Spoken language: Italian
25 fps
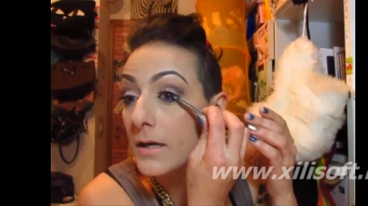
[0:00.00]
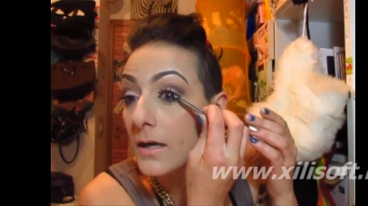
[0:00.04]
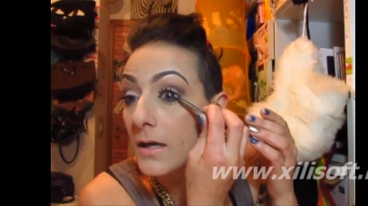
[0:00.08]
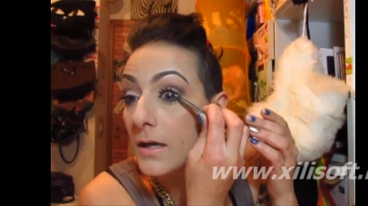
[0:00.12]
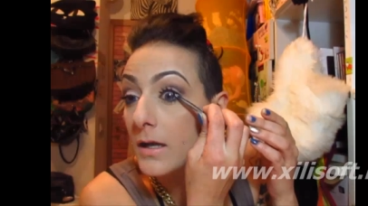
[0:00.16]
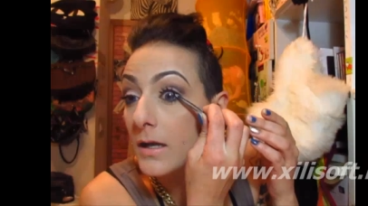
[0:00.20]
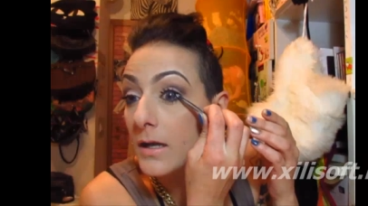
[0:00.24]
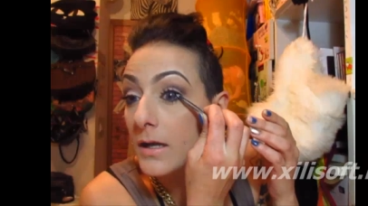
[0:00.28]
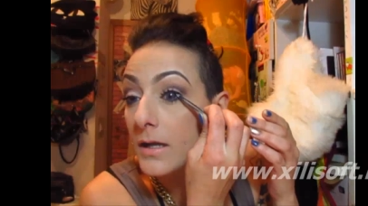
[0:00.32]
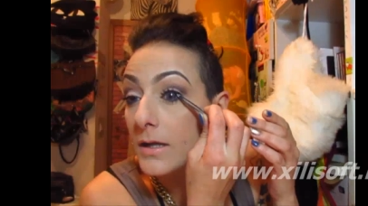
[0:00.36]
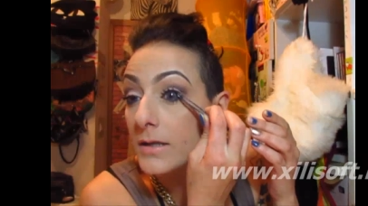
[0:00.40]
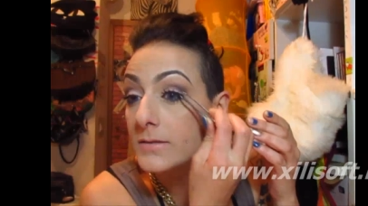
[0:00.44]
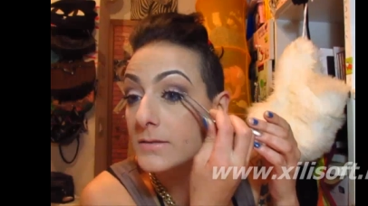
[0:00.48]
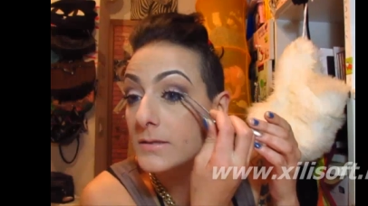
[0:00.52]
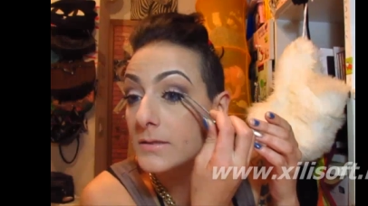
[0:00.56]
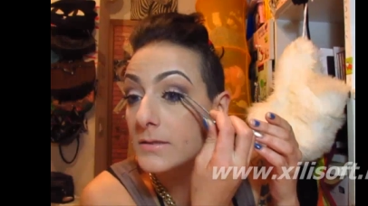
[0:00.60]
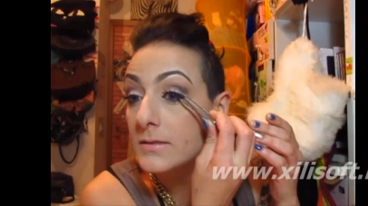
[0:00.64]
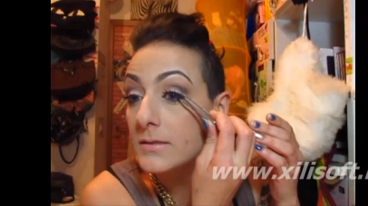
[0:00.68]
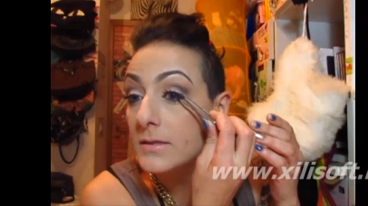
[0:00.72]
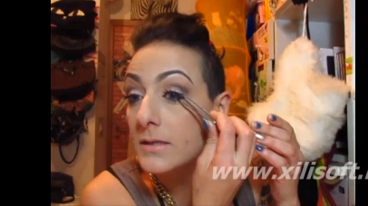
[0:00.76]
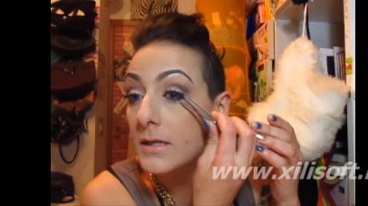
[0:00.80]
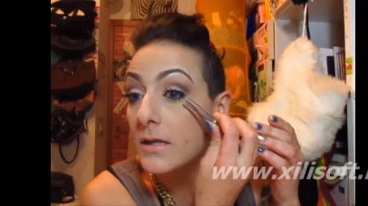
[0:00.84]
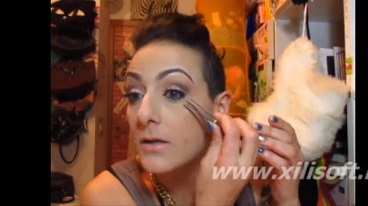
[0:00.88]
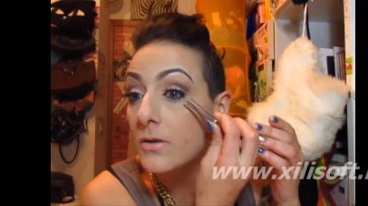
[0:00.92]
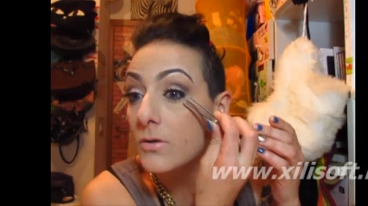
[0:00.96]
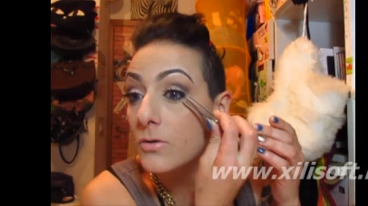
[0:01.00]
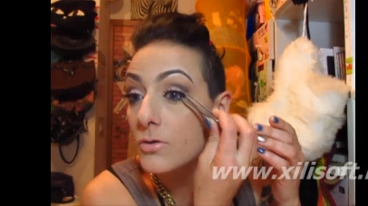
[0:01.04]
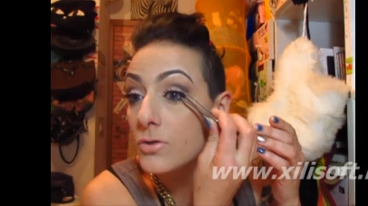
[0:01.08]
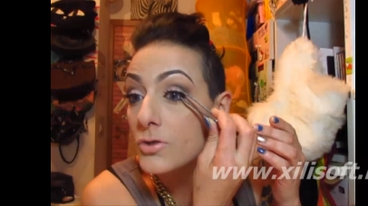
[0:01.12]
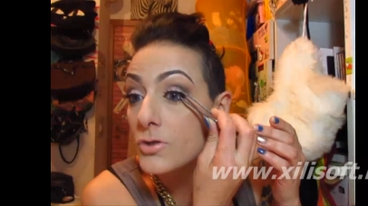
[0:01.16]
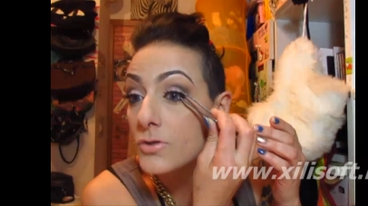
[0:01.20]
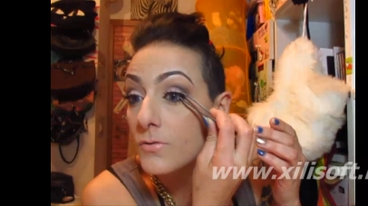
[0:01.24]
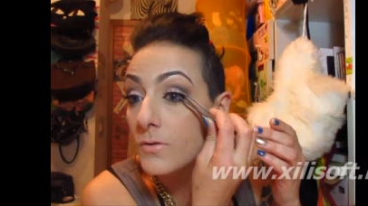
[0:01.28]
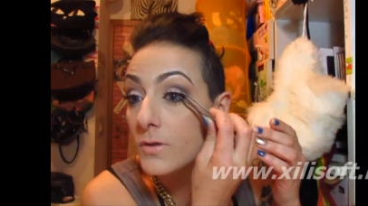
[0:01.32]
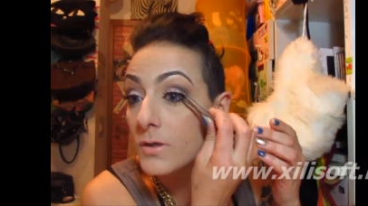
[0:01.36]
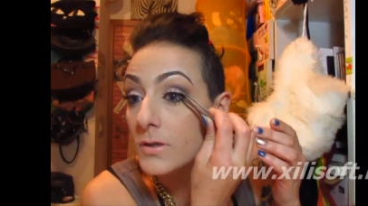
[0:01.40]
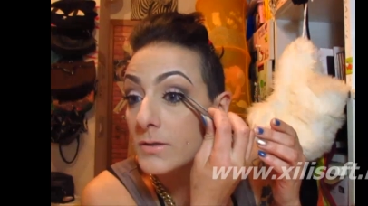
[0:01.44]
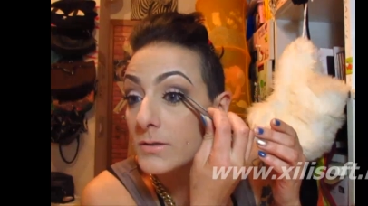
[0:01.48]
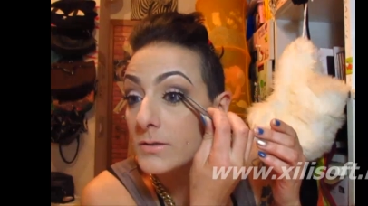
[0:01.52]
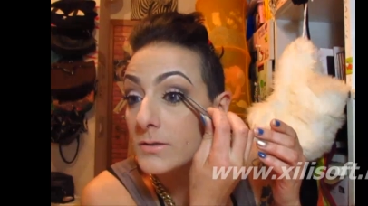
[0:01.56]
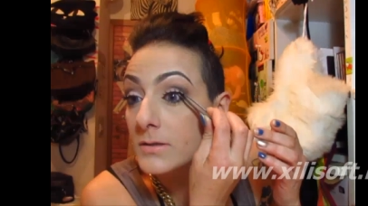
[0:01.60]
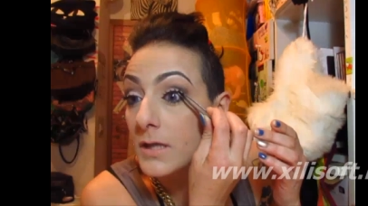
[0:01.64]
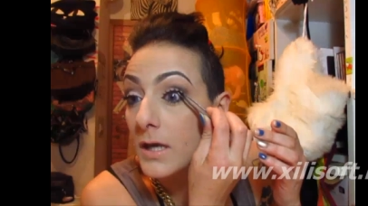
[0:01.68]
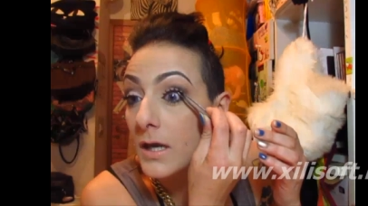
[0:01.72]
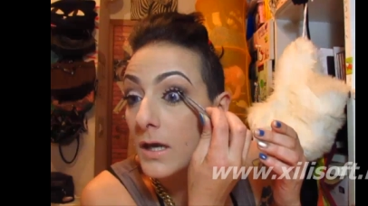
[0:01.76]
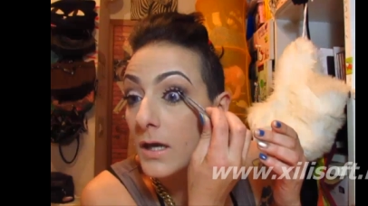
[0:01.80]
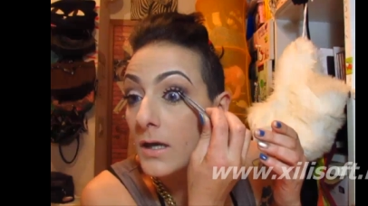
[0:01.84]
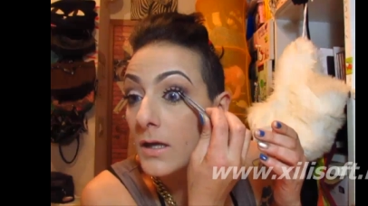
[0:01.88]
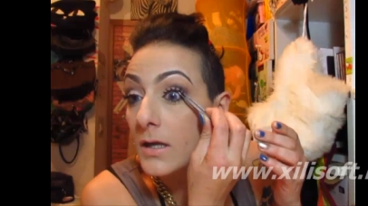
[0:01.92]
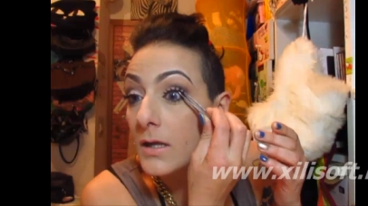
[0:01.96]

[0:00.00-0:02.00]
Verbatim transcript: Alla lei stasera non ci vuole sta.